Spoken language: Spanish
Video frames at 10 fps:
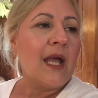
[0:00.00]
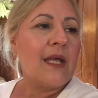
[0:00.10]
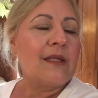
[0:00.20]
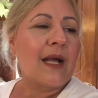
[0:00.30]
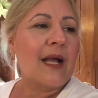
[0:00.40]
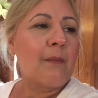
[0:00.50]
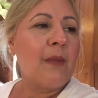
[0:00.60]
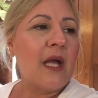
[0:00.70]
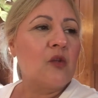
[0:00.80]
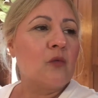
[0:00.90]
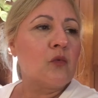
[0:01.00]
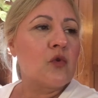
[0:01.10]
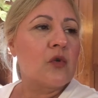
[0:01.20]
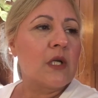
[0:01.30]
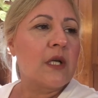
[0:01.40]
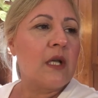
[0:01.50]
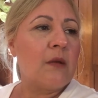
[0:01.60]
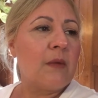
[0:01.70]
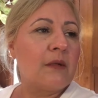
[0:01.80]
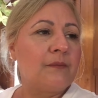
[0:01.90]
Está cambiando mucho el
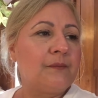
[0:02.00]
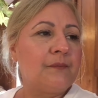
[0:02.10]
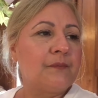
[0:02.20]
clima.